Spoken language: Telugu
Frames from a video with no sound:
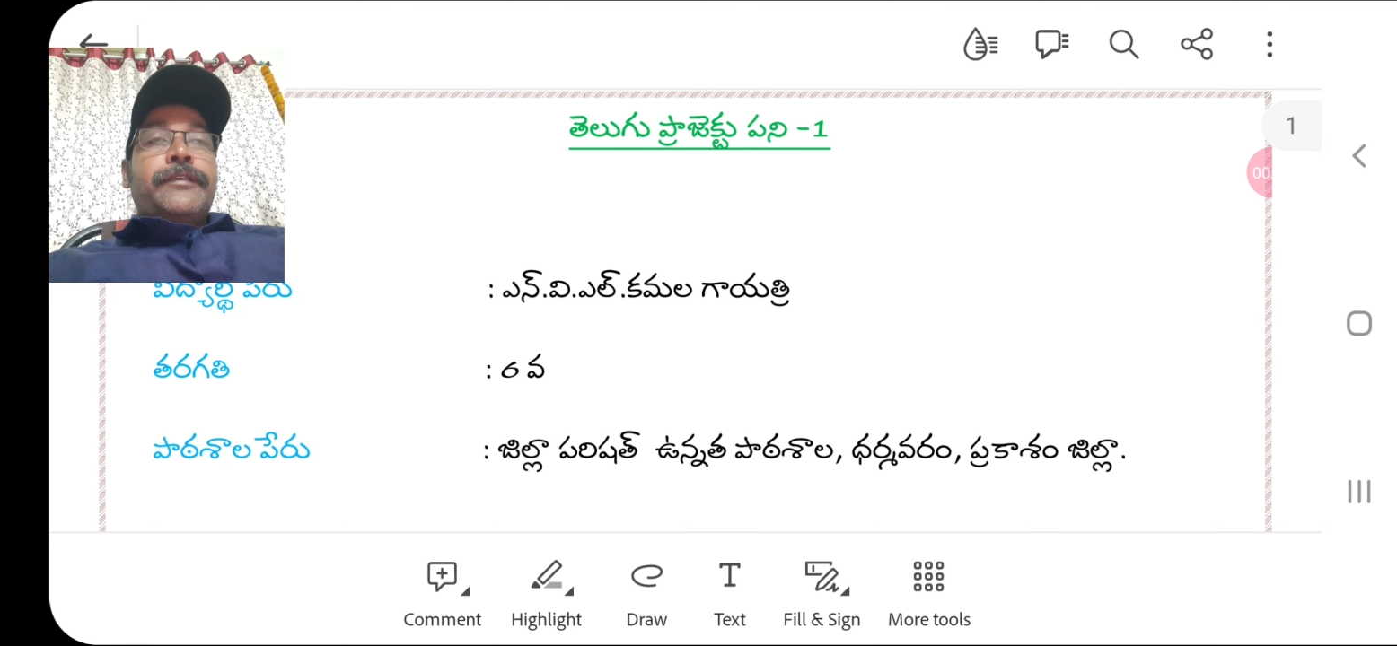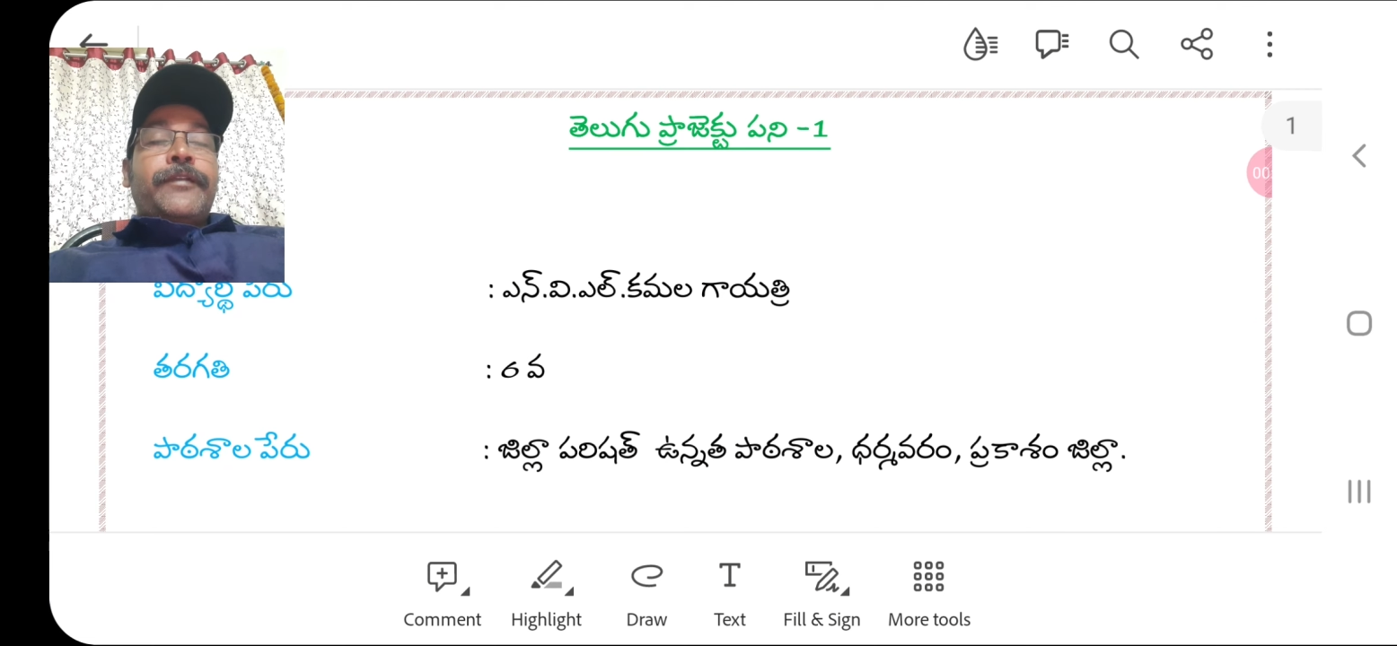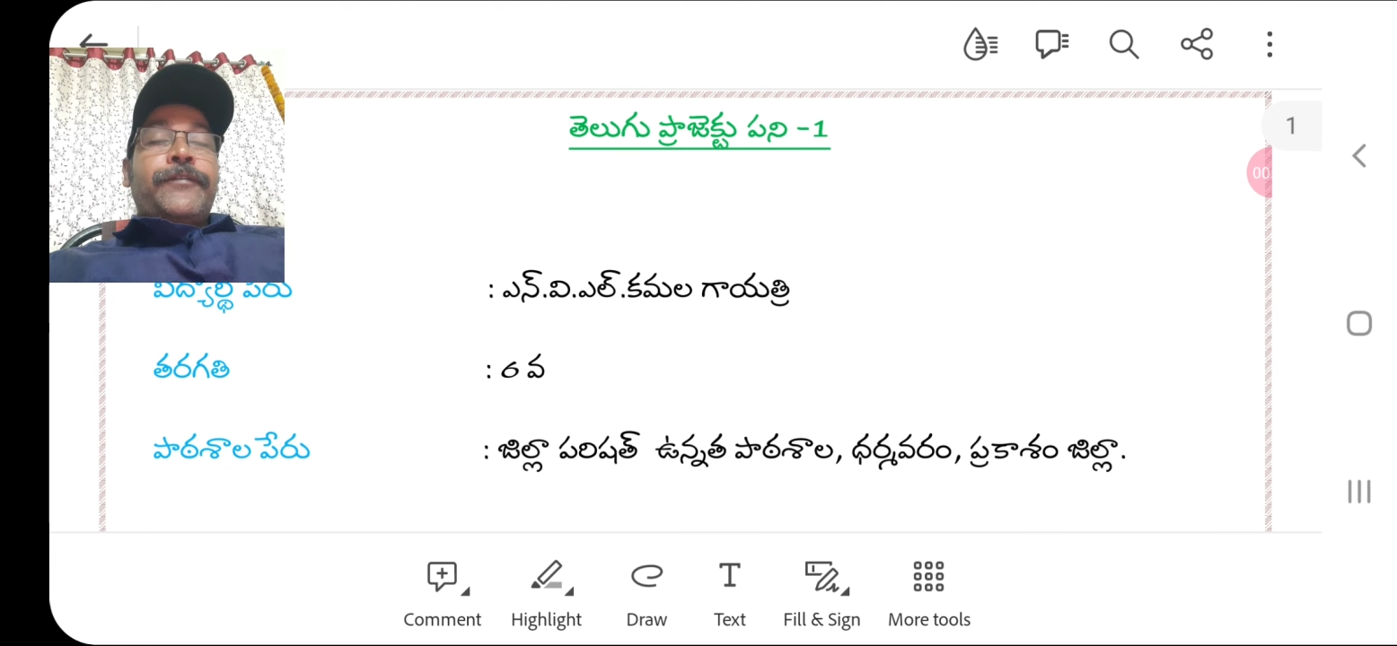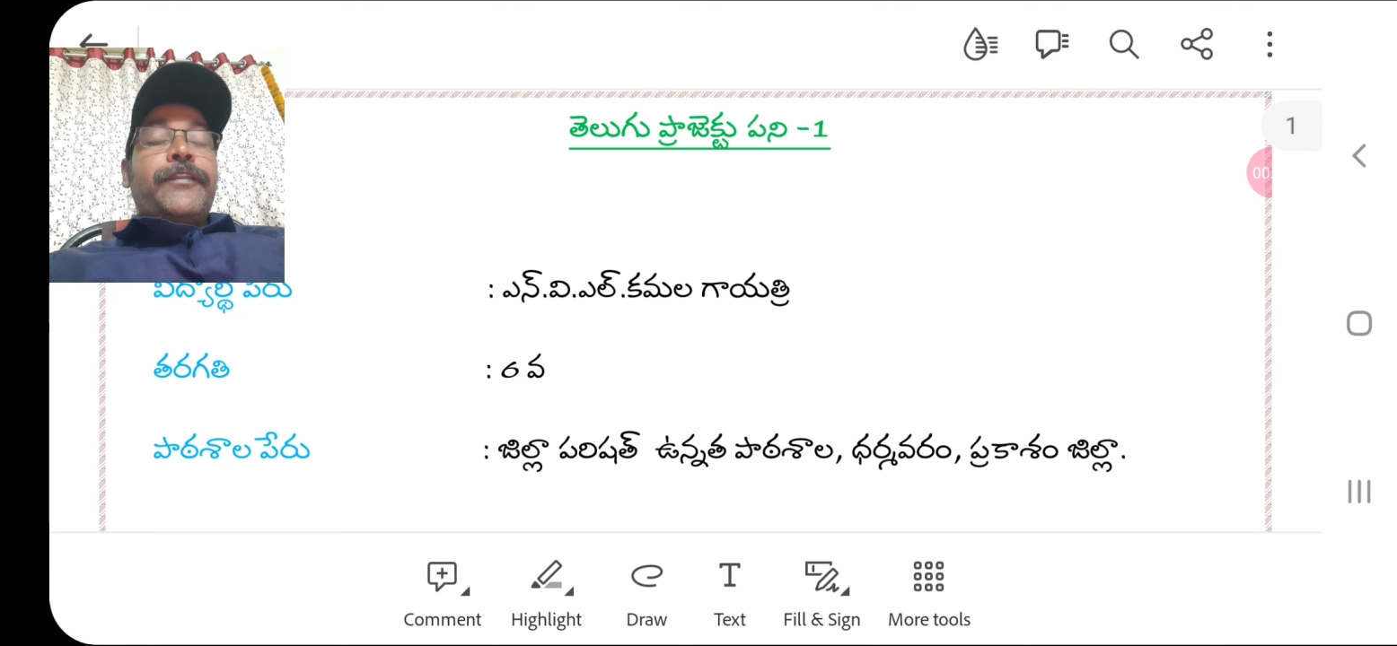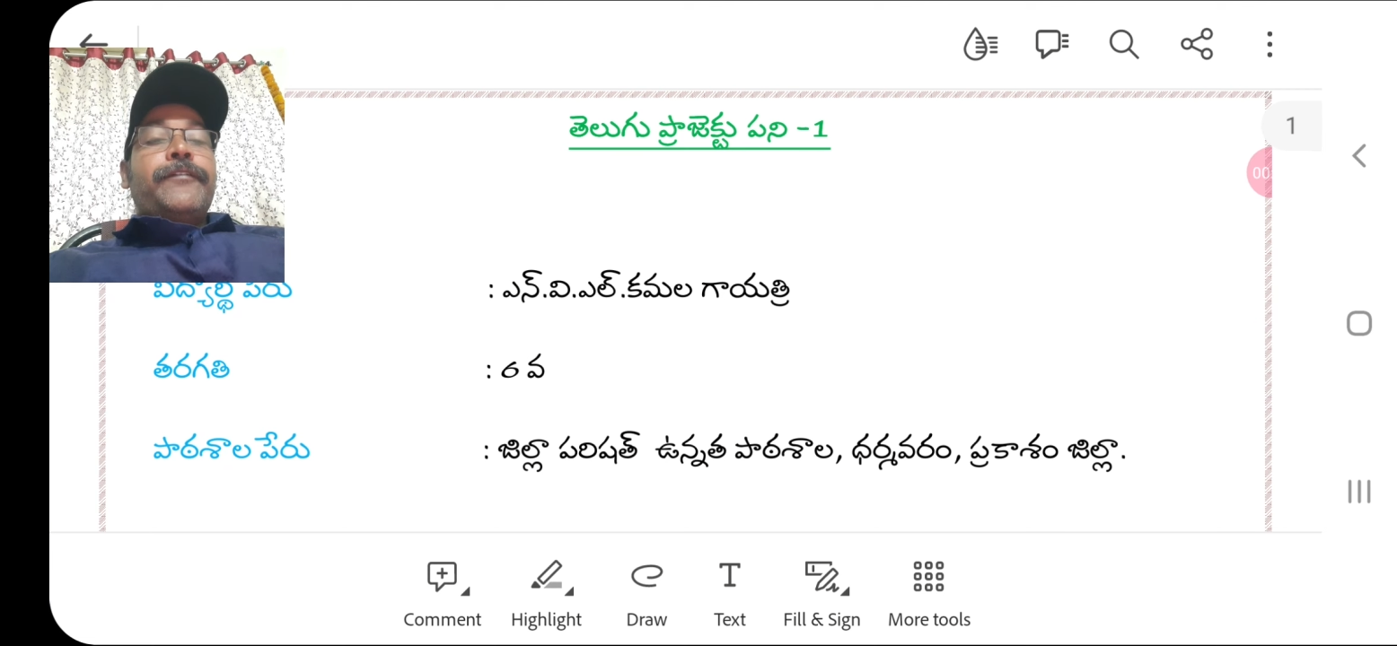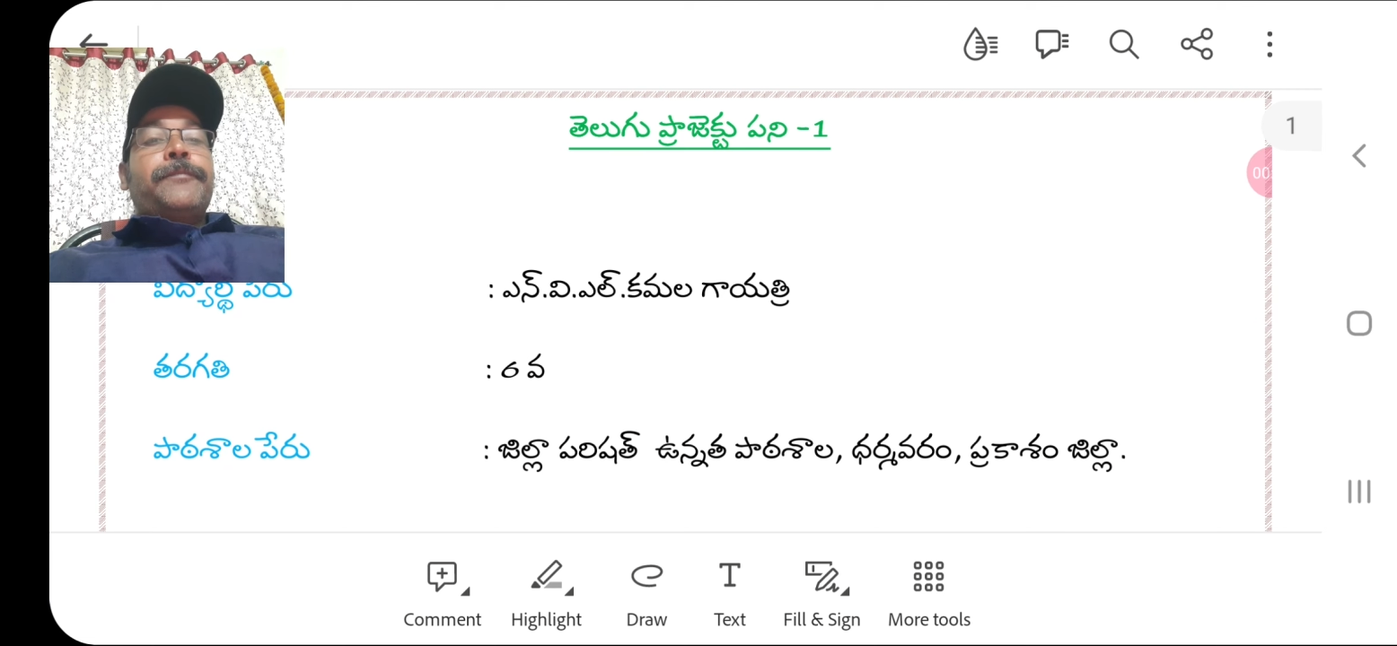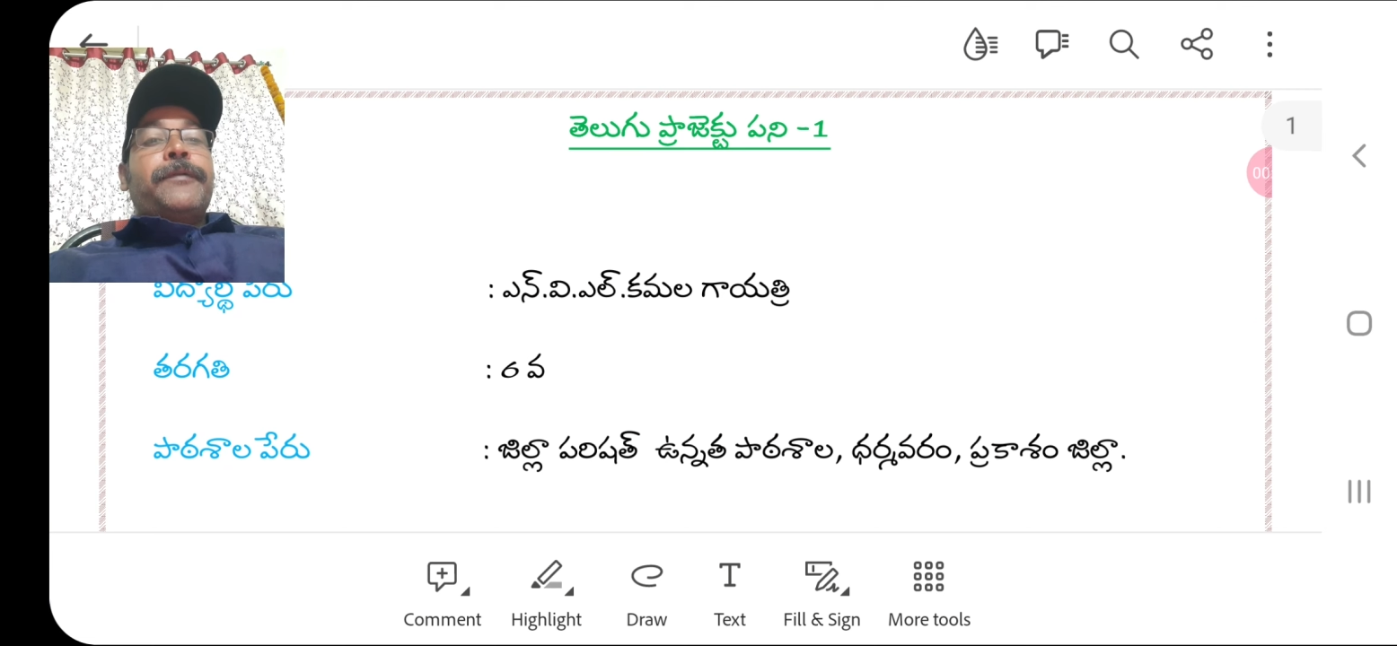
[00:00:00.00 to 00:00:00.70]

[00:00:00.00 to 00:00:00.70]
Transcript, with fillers: ఎఫ్ఏ వన్